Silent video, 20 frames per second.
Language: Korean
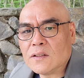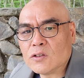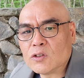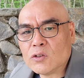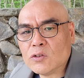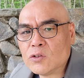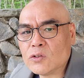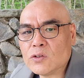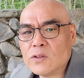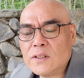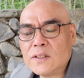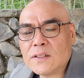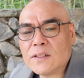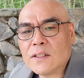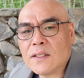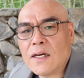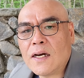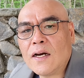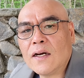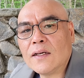순수
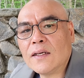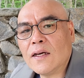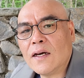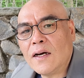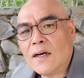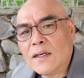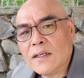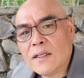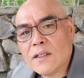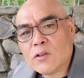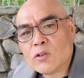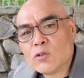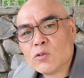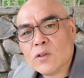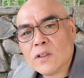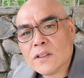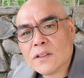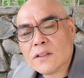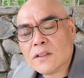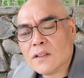이성의 한계 안에
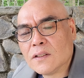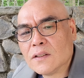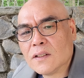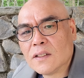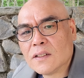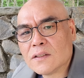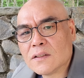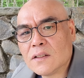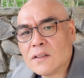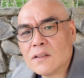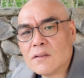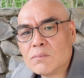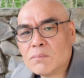두었던 것을